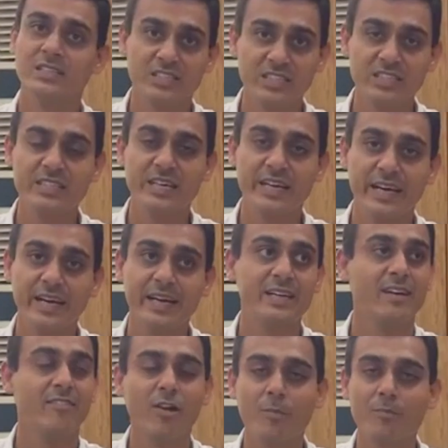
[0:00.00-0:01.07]
चीजें हैं
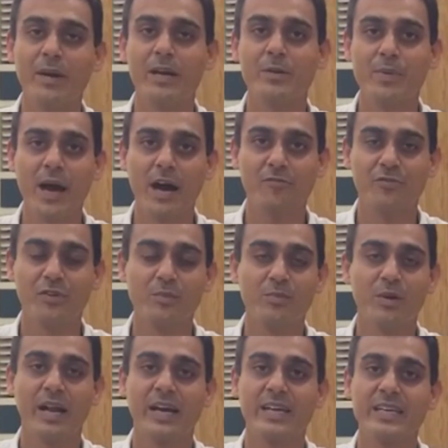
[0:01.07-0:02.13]
डेवलपमेंट पे आप फिल्म
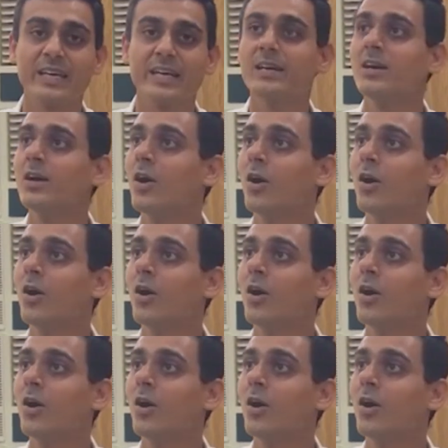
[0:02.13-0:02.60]
बनाइए